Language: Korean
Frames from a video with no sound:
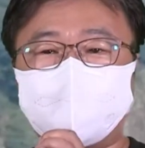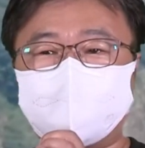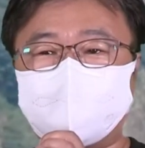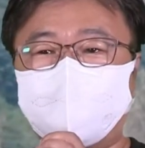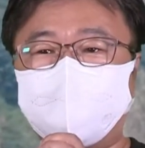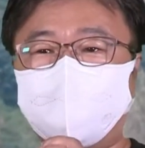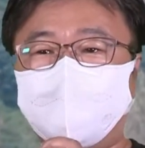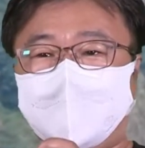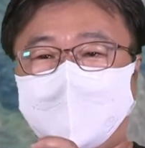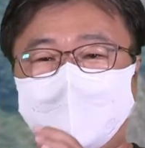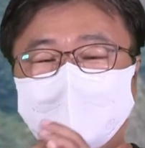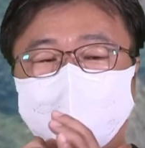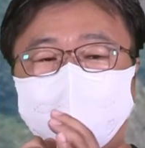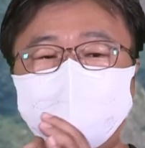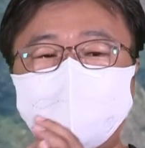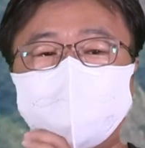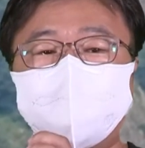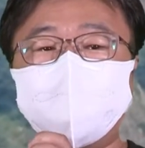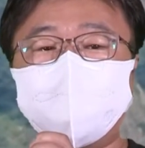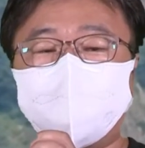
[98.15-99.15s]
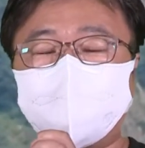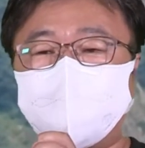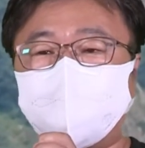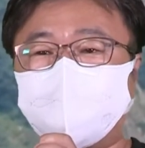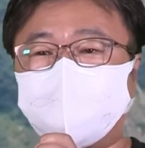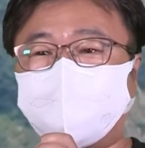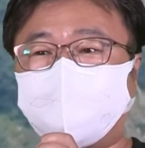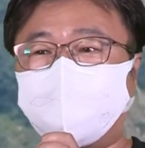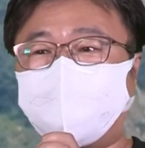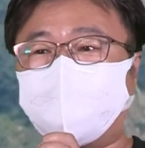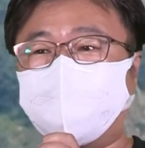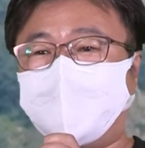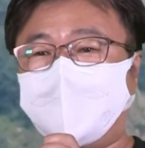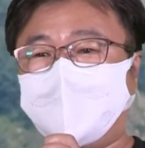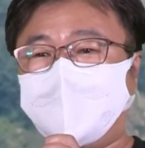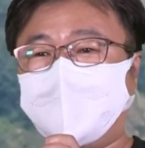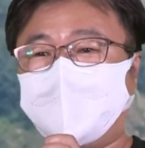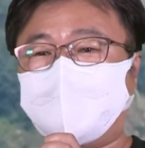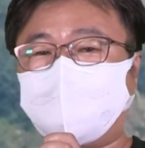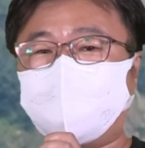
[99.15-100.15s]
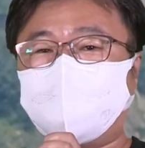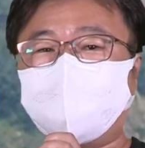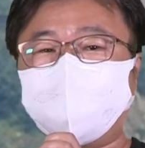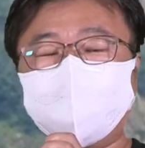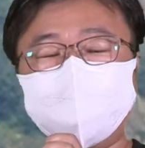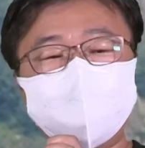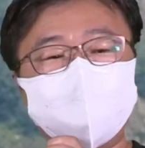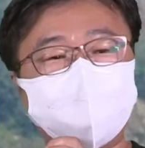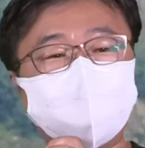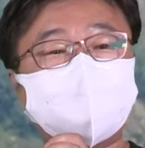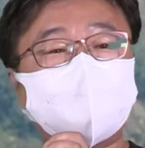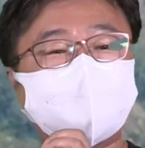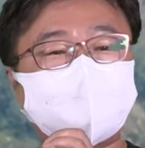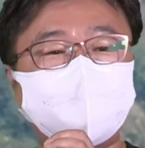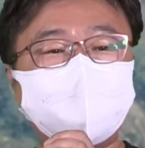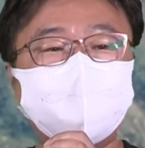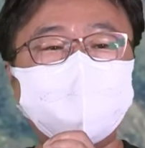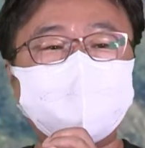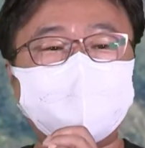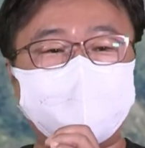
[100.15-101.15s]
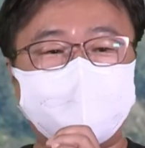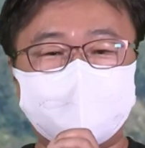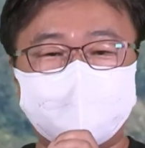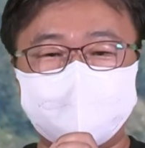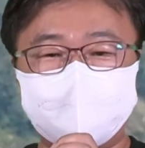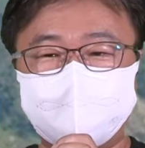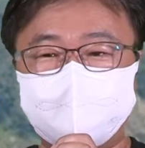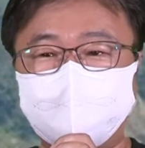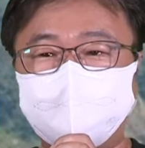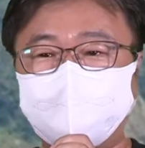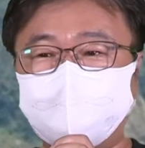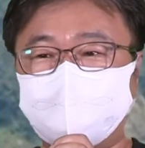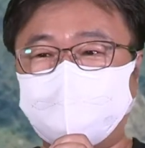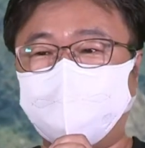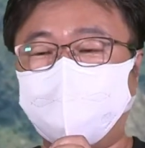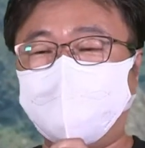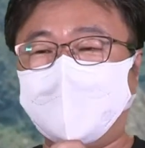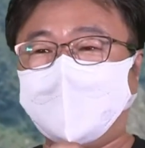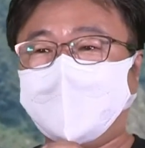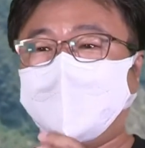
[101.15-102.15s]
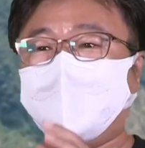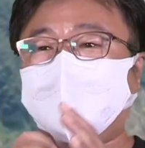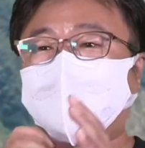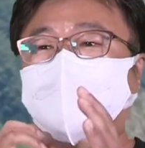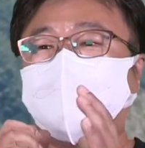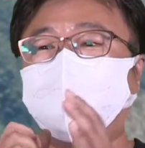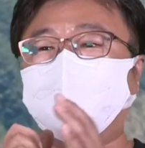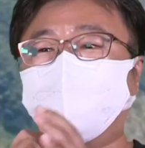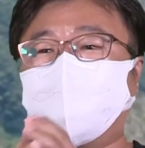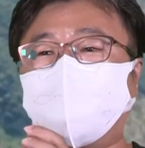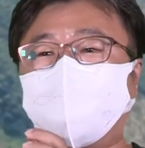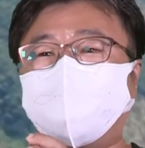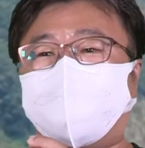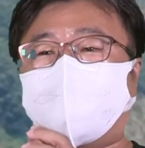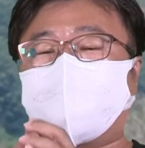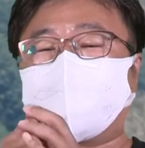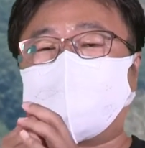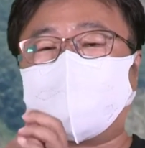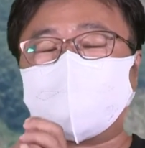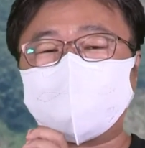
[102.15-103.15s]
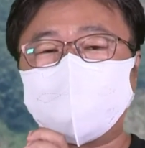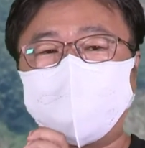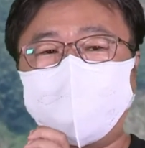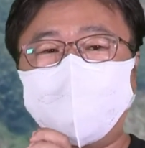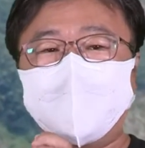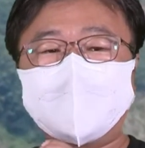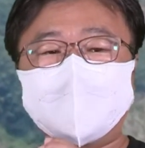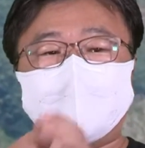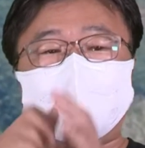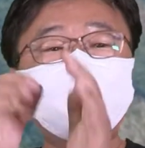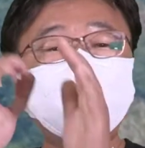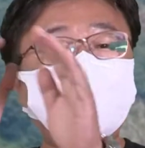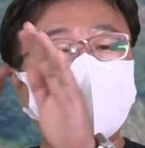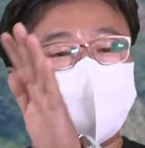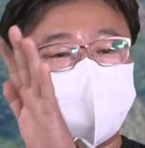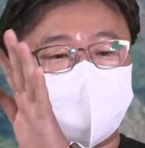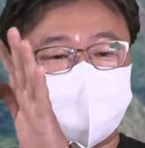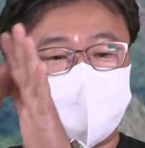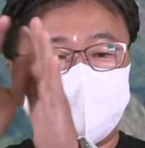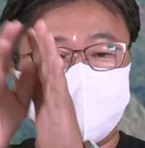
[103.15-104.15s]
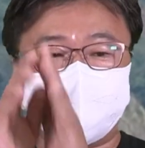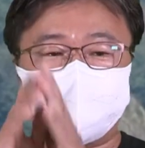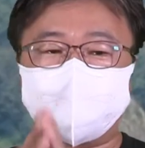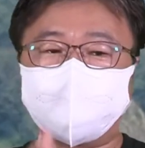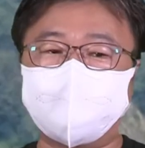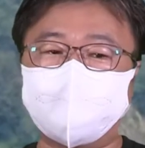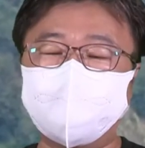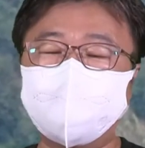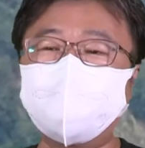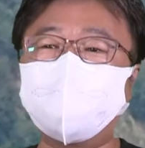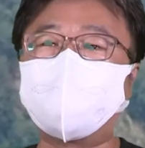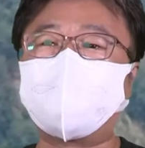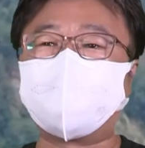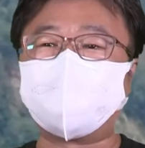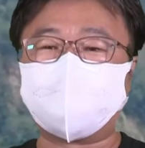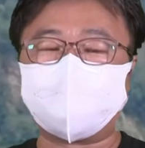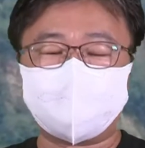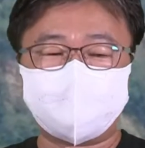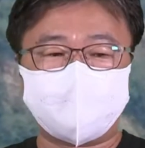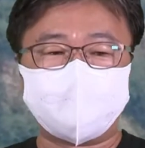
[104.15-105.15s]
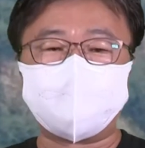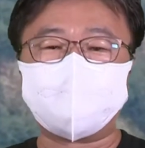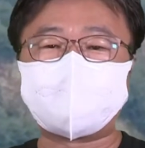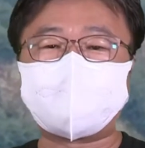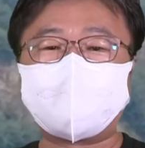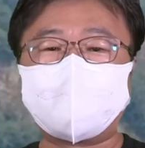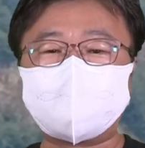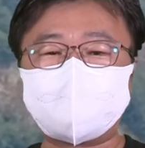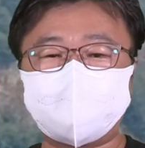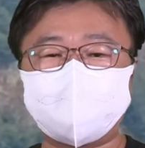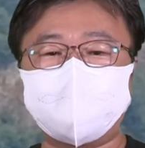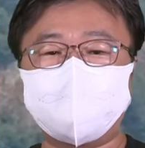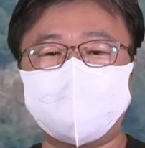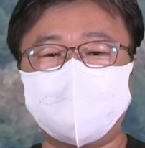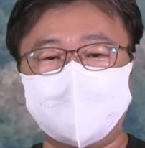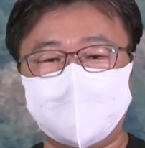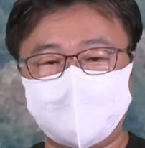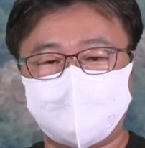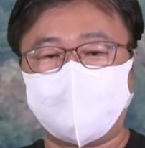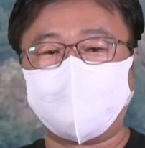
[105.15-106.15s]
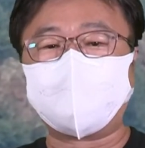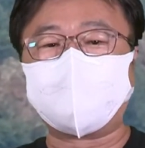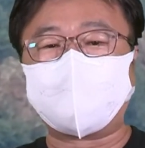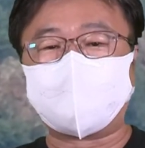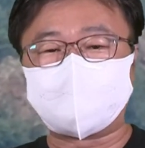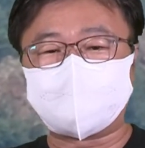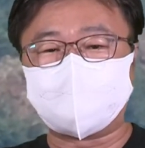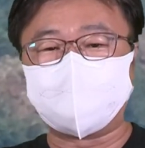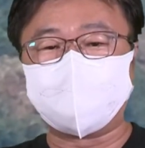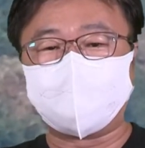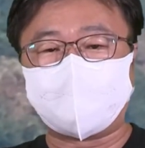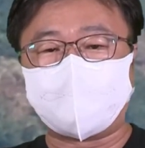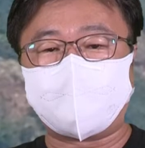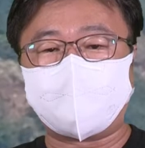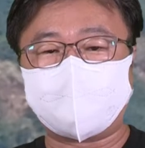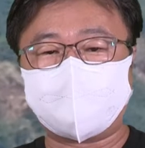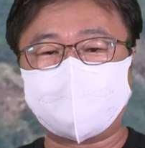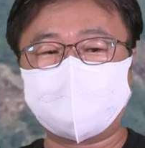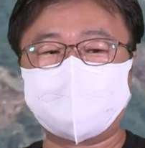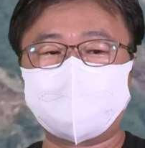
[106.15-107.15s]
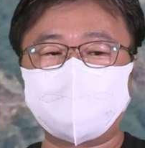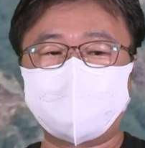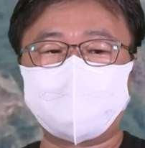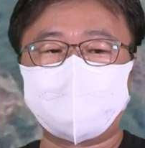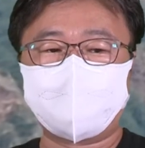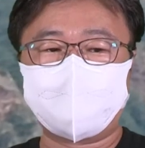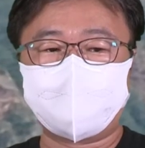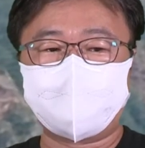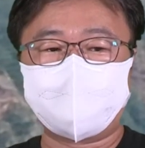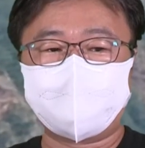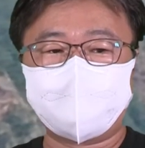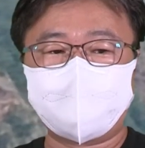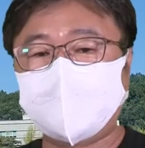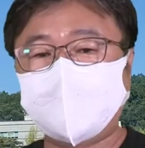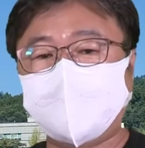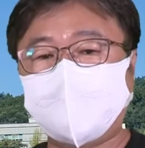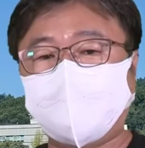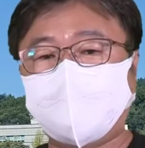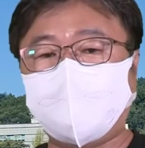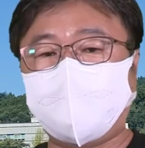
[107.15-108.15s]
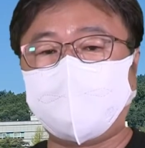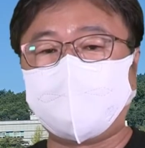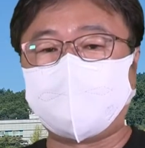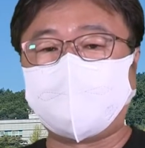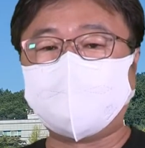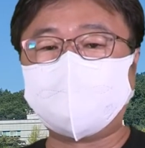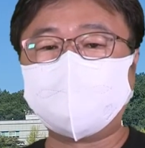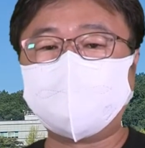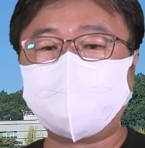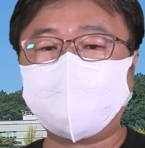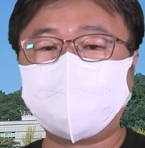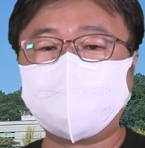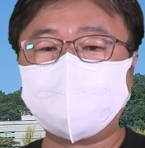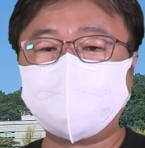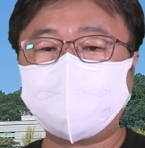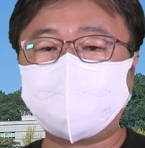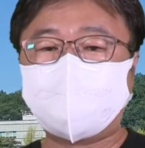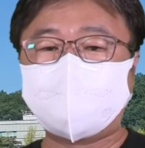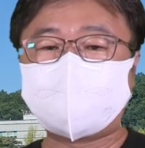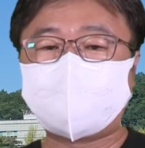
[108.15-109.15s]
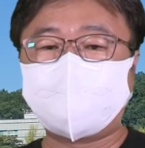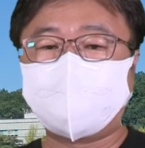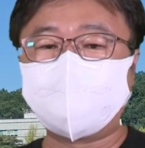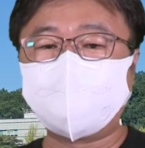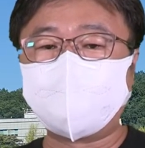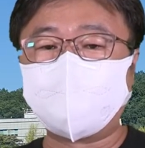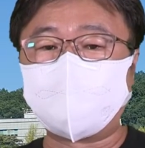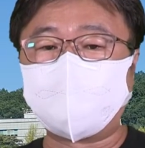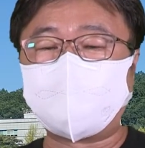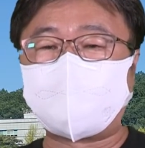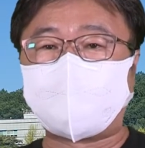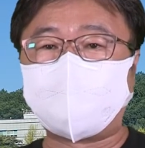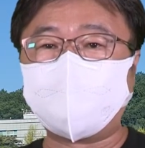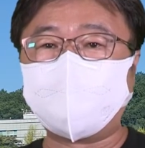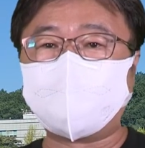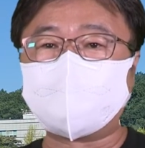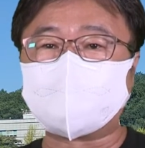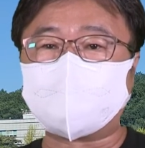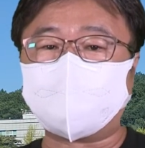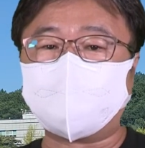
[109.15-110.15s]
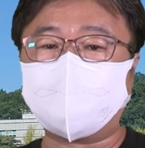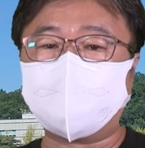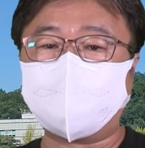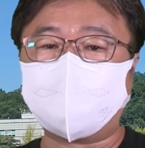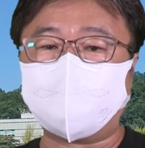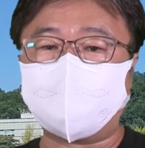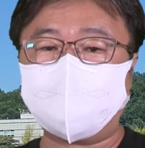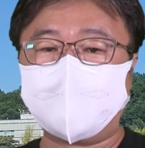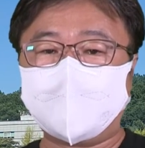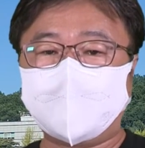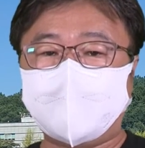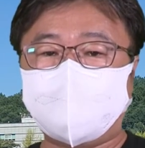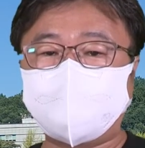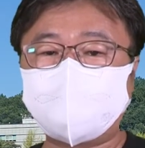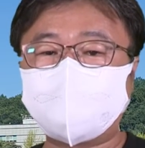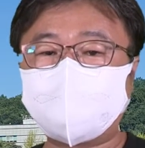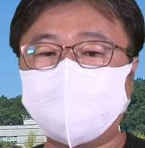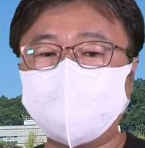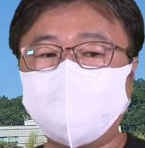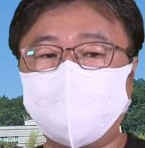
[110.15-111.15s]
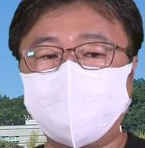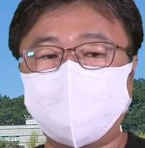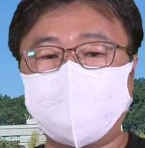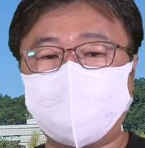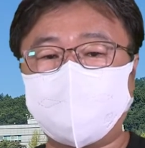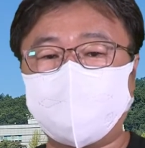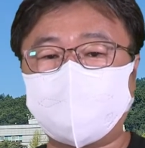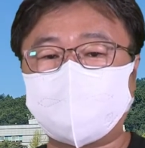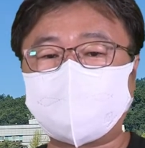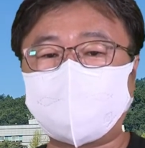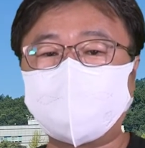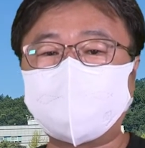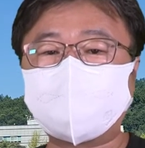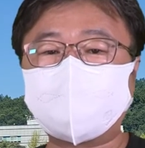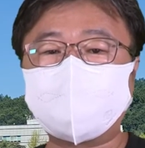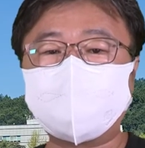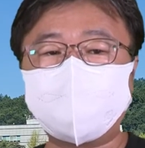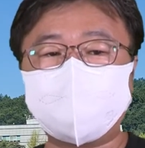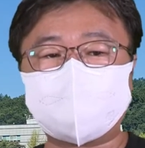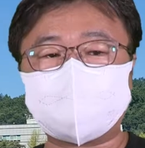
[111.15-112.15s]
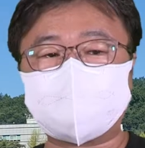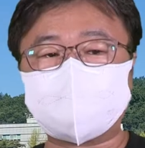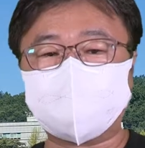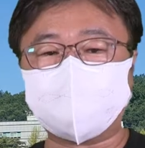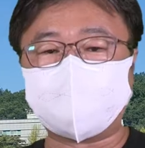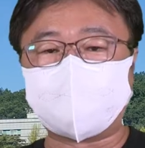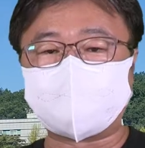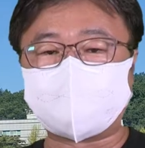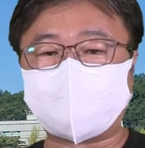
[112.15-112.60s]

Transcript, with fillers: 그래서 삼천동이었는데요. 지금은 둔산 삼동으로 바뀌었죠. 그래서 이 물이 만나서 금강으로 이렇게 흘러간다고 생각하시면 좋을 것 같습니다. 예, 예전에는 하상도로라고 해서 하천 옆에 찻길이 있었습니다.